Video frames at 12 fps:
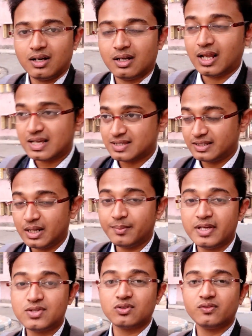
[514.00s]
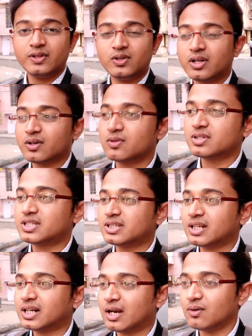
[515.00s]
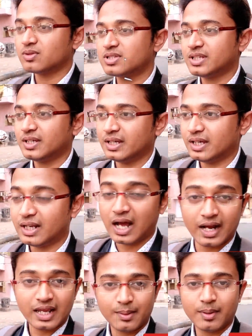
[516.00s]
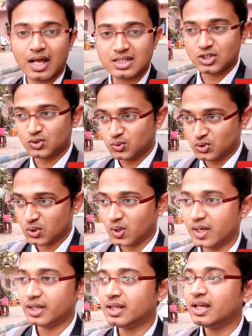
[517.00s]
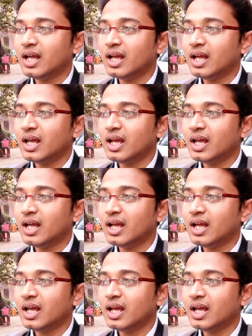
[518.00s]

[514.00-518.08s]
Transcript: লাস্ট দিন আমি এই জন্য ভিডিওটা করছি তার কারণ হচ্ছে এর আগে আমার আসার সুযোগ হয়নি